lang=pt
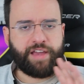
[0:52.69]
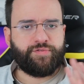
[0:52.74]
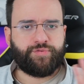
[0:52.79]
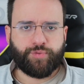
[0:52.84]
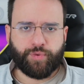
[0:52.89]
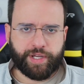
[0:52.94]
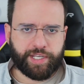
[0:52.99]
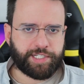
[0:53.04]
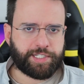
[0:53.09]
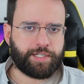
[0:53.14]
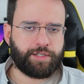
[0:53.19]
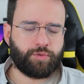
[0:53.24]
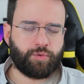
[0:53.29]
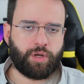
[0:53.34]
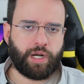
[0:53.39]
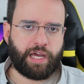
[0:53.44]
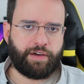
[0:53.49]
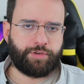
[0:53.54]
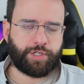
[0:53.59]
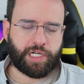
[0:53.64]
A influência do
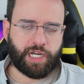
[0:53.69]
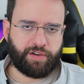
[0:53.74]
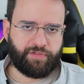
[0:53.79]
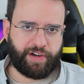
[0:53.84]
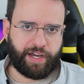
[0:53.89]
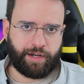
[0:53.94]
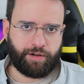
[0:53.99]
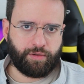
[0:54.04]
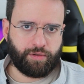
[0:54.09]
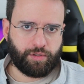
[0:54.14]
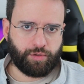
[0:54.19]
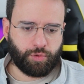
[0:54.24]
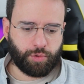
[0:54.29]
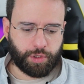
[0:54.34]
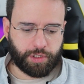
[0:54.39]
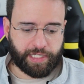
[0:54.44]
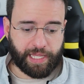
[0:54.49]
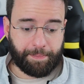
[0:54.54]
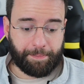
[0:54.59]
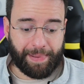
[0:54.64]
Olavo de Carvalho no
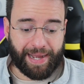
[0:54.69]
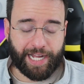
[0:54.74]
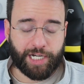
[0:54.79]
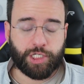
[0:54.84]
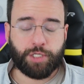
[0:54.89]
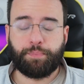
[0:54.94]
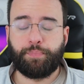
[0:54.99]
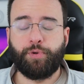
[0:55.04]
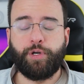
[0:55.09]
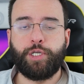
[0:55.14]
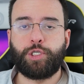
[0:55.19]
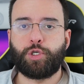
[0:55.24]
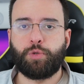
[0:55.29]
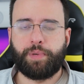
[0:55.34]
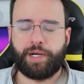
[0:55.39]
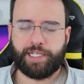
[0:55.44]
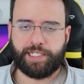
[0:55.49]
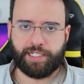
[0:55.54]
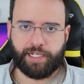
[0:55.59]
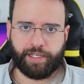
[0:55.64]
debate político
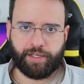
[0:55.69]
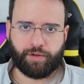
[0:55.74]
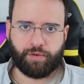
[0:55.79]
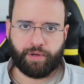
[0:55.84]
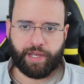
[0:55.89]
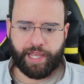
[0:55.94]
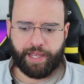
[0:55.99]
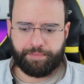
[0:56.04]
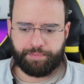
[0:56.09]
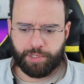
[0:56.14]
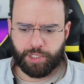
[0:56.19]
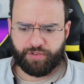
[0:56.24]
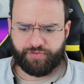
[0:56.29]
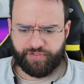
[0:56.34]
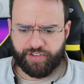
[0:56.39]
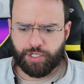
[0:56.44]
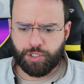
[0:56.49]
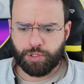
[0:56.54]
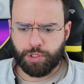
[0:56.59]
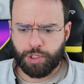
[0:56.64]
brasileiro é
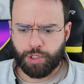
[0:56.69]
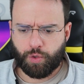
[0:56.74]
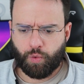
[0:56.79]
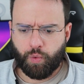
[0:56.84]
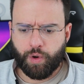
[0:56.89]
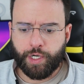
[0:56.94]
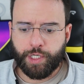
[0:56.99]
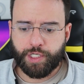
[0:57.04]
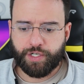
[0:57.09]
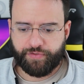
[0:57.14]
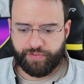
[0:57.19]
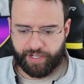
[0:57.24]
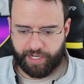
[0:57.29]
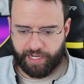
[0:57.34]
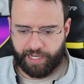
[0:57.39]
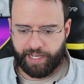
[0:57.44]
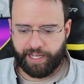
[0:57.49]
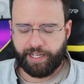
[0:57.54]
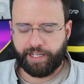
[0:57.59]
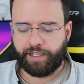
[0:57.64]
difícil de
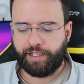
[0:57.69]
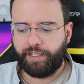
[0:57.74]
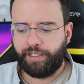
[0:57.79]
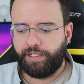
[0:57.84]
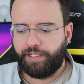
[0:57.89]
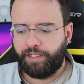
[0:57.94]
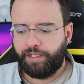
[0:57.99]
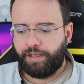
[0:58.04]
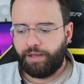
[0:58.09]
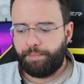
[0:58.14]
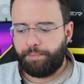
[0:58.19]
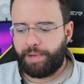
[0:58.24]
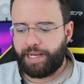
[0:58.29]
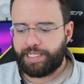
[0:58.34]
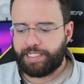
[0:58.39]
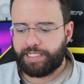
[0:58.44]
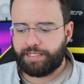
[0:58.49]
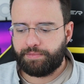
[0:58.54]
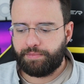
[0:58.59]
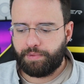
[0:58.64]
quantificar,
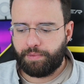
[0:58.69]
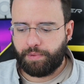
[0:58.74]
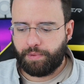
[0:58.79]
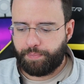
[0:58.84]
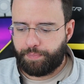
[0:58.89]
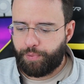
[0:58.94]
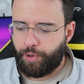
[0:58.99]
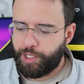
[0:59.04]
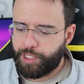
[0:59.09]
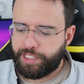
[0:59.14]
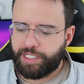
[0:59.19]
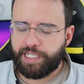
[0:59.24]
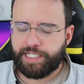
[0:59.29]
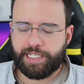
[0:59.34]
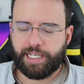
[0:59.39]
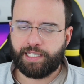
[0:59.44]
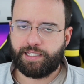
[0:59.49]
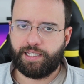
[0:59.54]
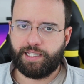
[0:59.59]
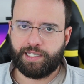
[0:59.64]
mas pode ter
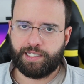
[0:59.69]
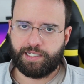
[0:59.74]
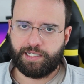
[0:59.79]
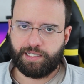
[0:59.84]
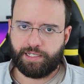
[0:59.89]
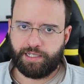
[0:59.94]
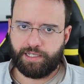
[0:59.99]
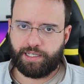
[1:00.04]
certeza